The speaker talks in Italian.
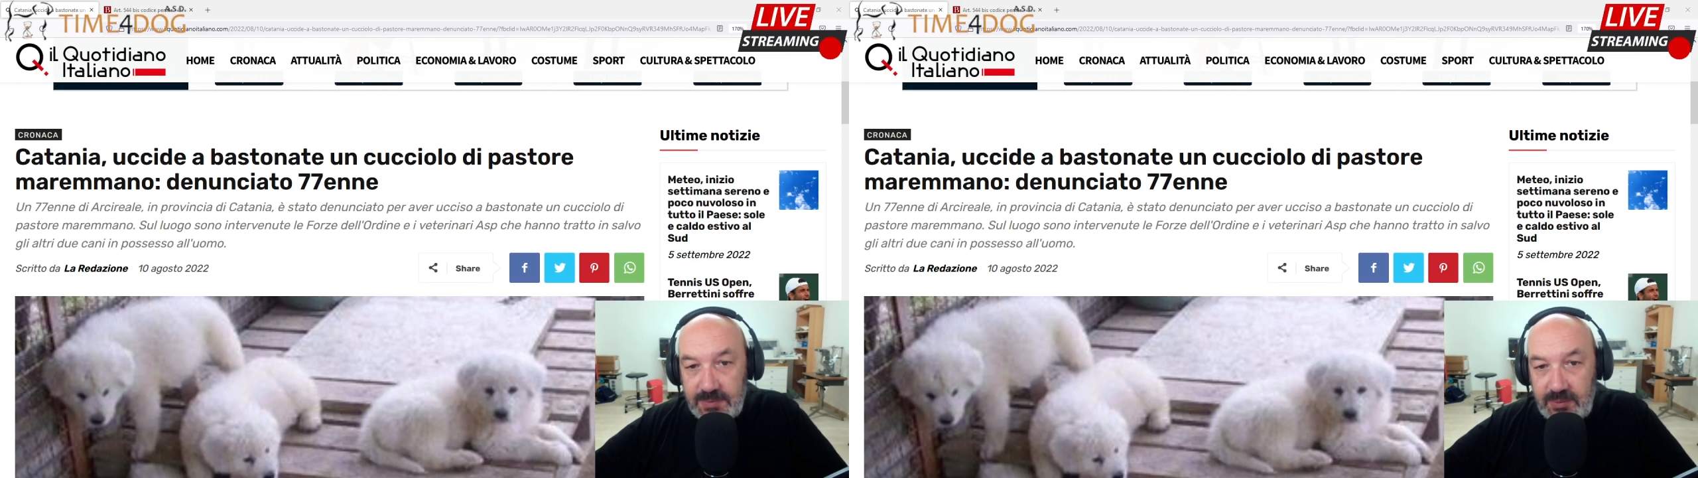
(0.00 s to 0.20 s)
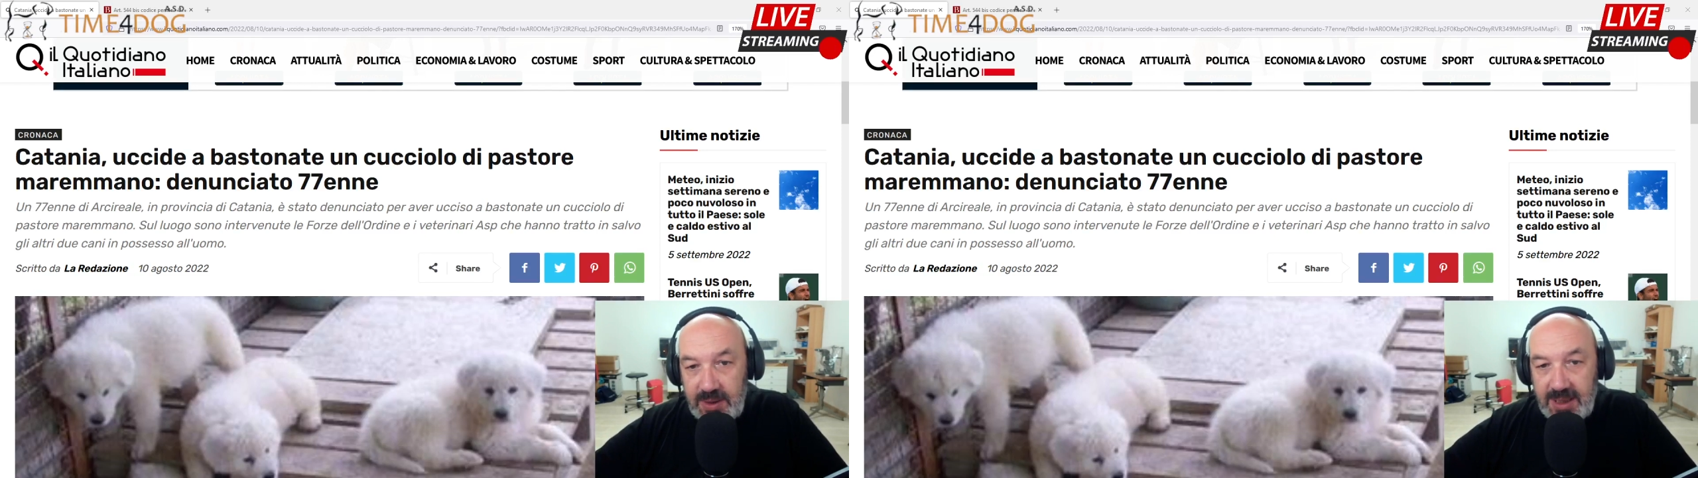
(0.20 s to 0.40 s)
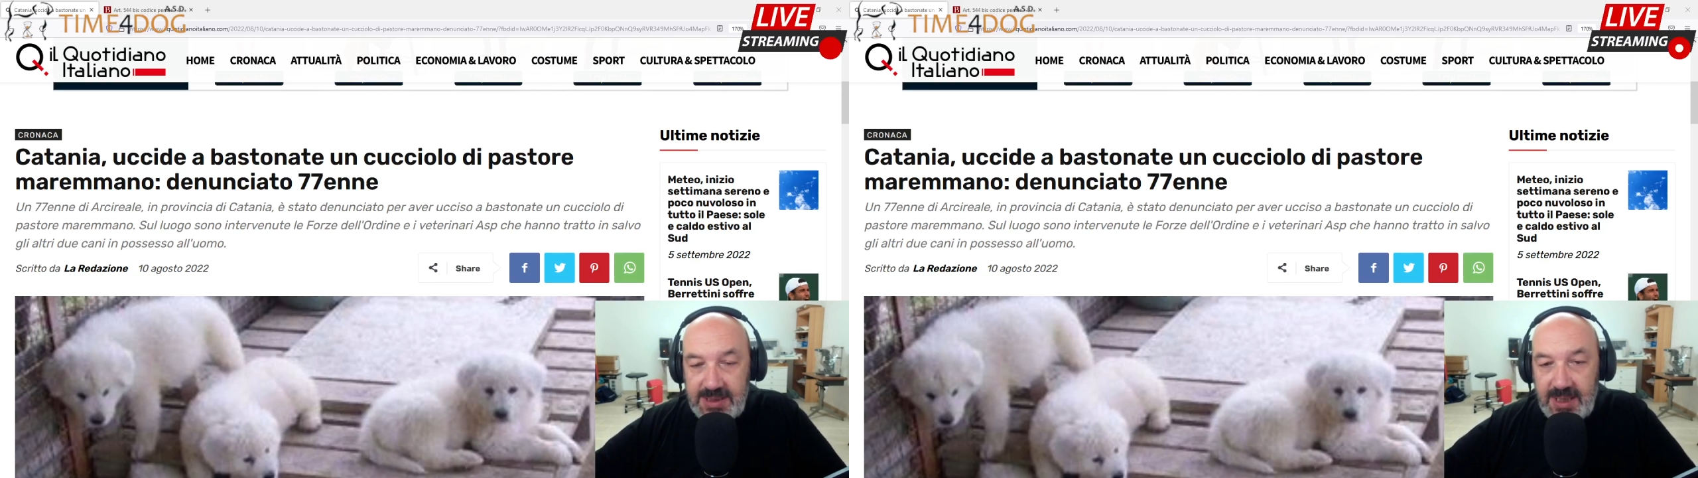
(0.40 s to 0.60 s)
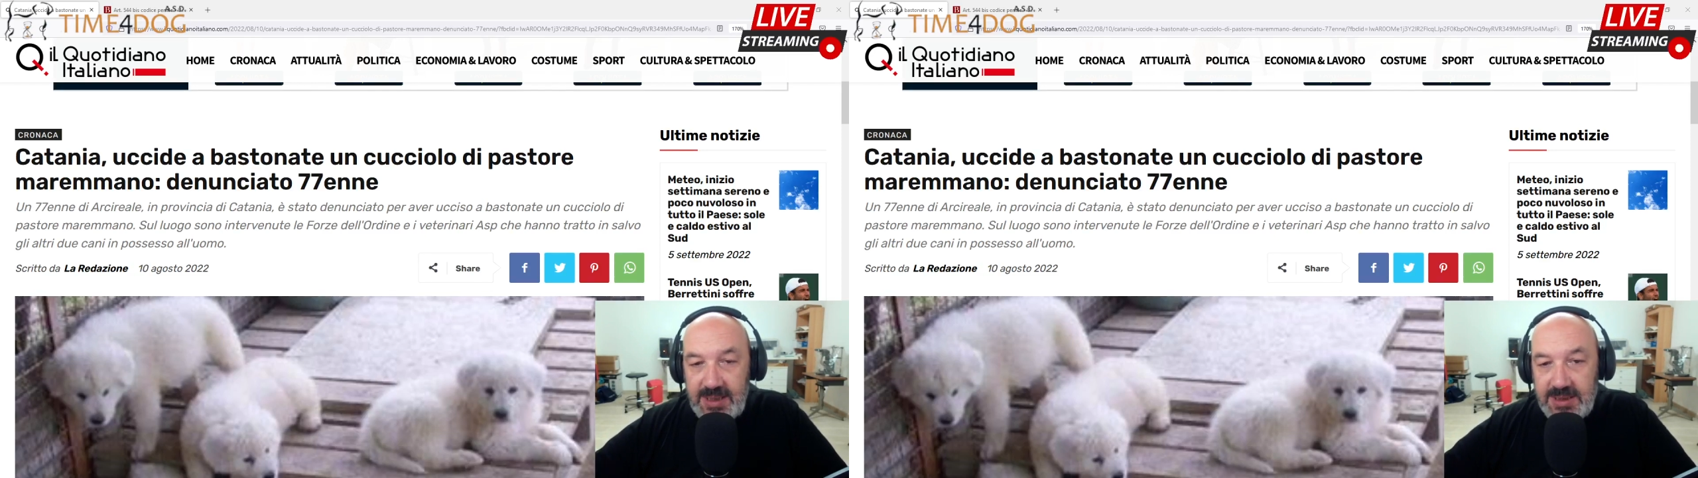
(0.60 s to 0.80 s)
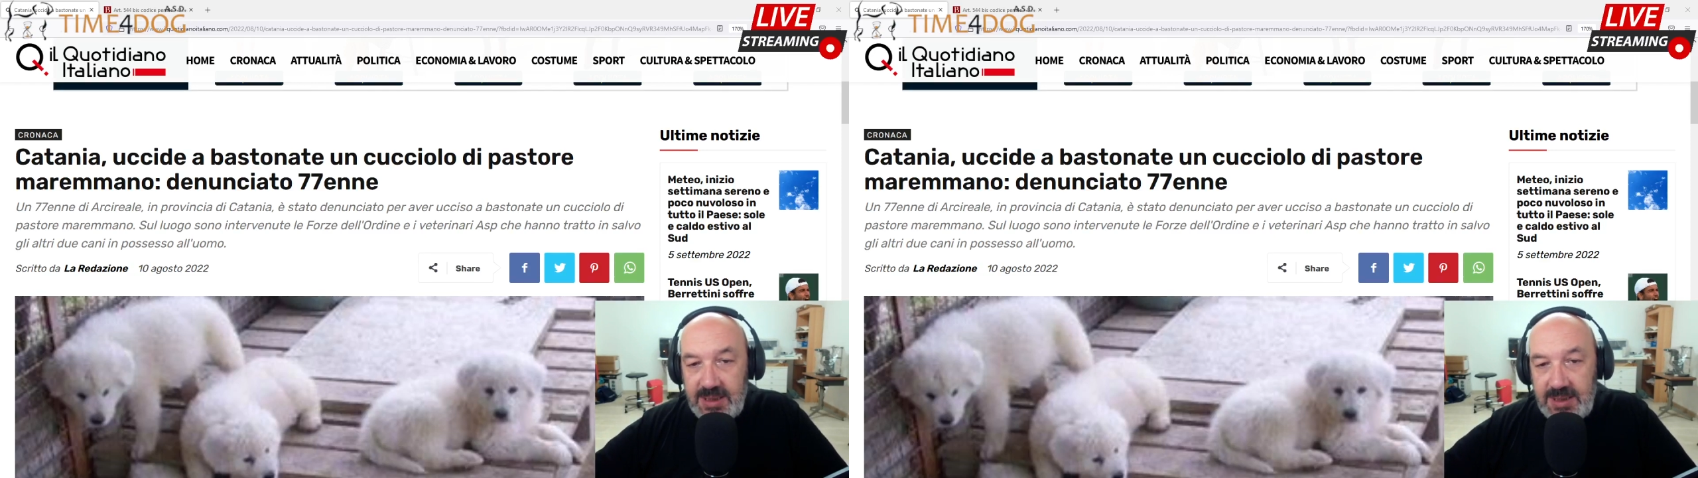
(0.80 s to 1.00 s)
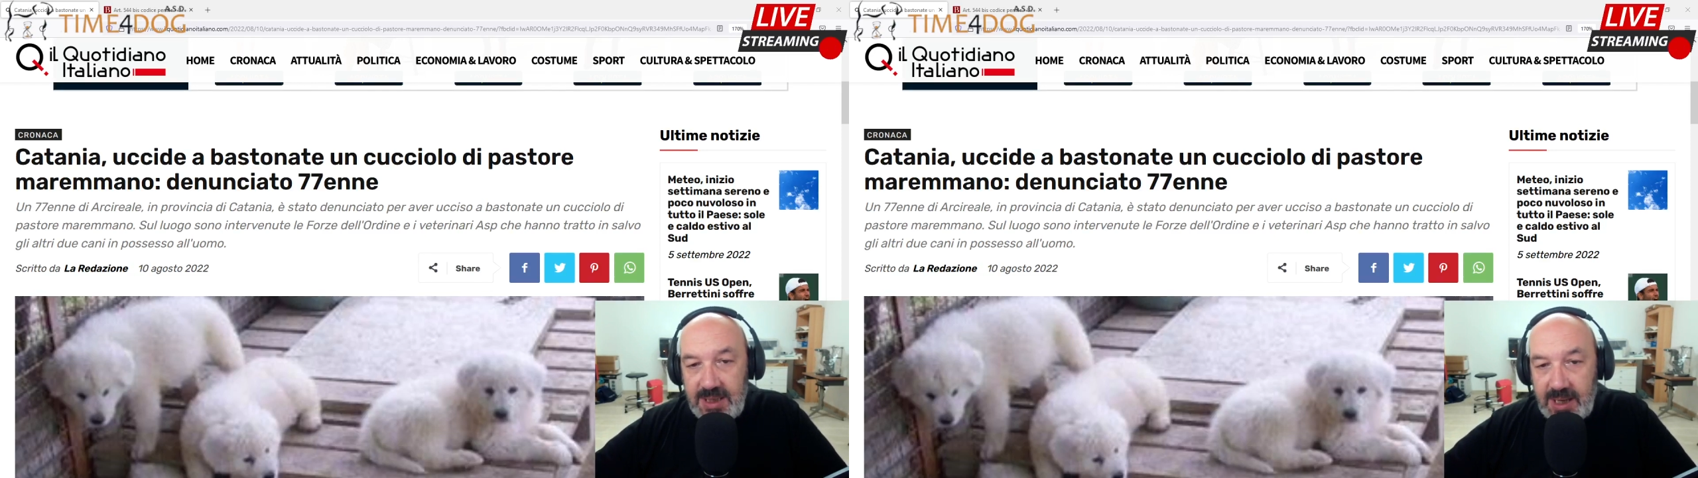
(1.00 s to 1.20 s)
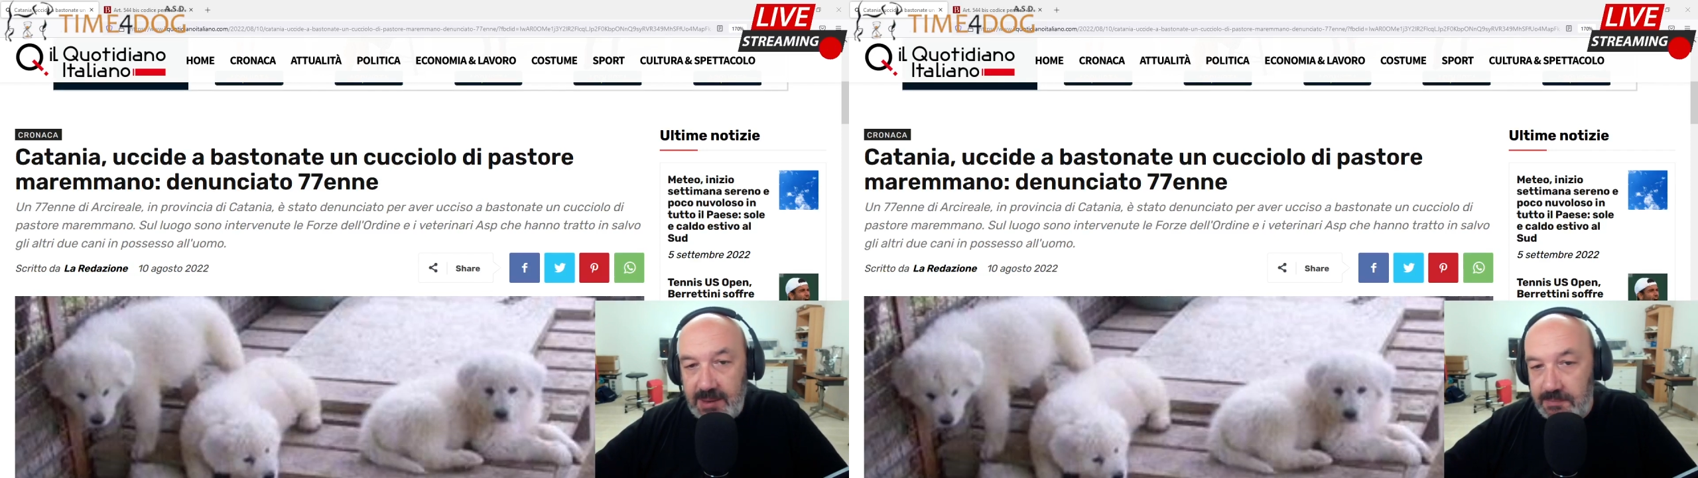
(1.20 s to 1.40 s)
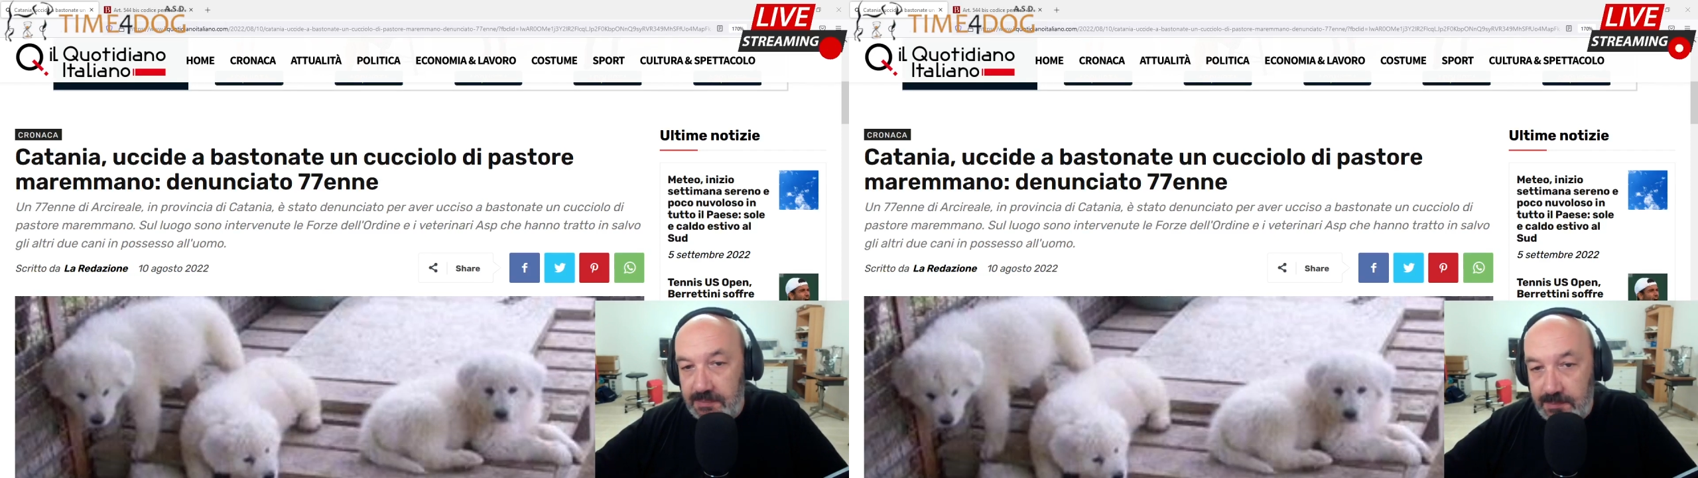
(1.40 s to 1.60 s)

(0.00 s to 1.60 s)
quindi azienda sanitaria